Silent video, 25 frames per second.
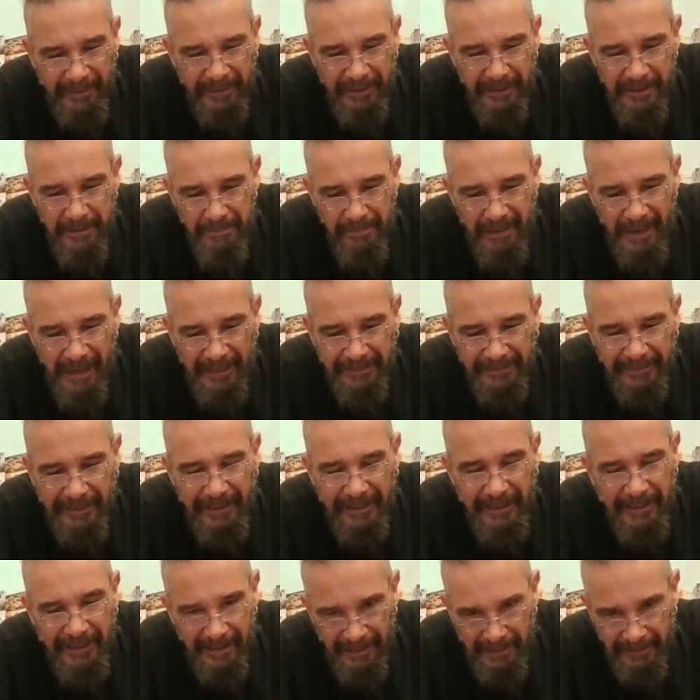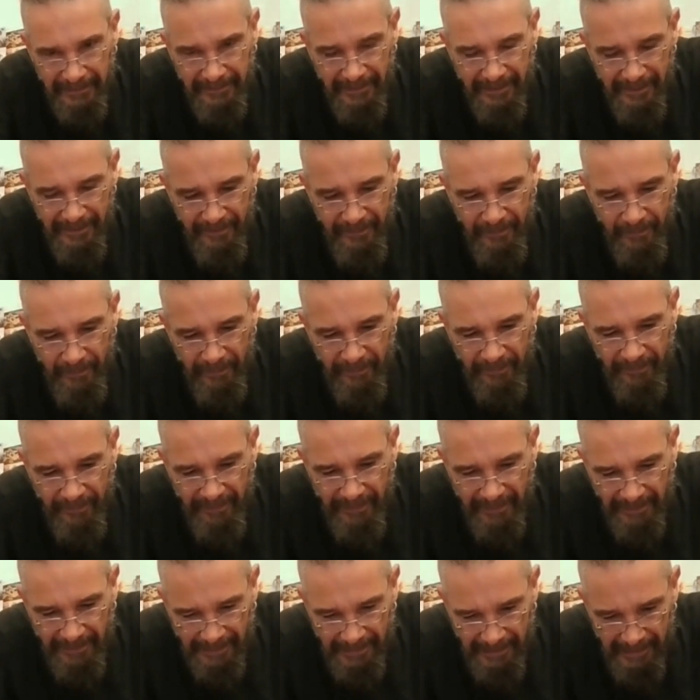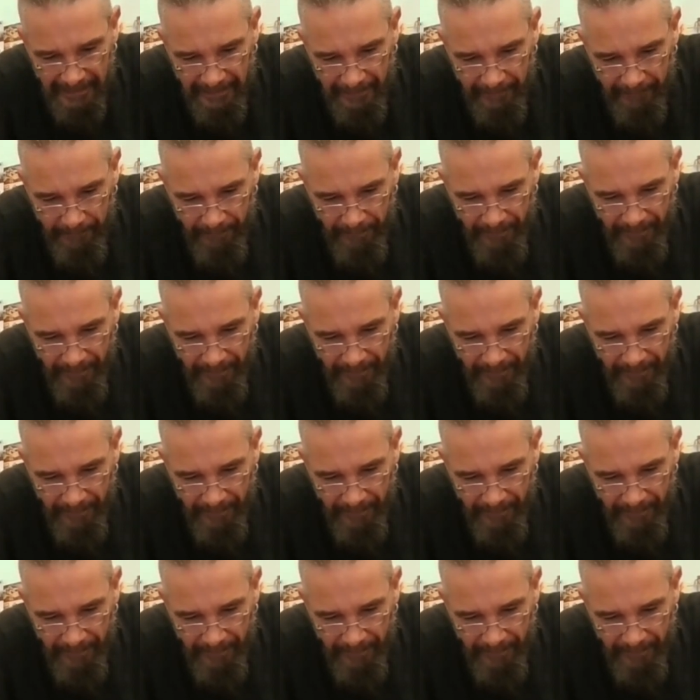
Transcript: Ich mag den Charakter als solches sehr gerne.